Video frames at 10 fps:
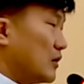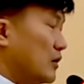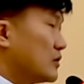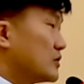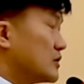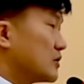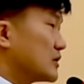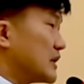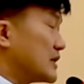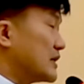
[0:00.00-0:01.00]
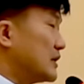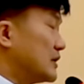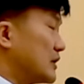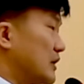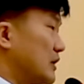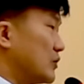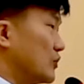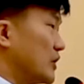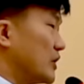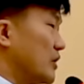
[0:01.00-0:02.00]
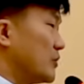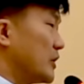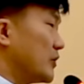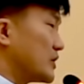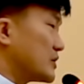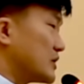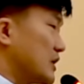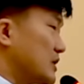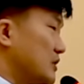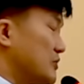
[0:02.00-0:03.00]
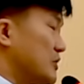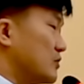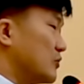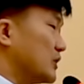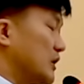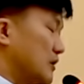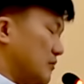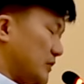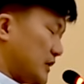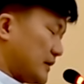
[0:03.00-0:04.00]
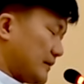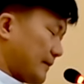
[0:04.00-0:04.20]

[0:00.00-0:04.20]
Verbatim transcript: 영적 자산들이 우리의 내면에 와서 자리 잡지를 못하는 겁니다.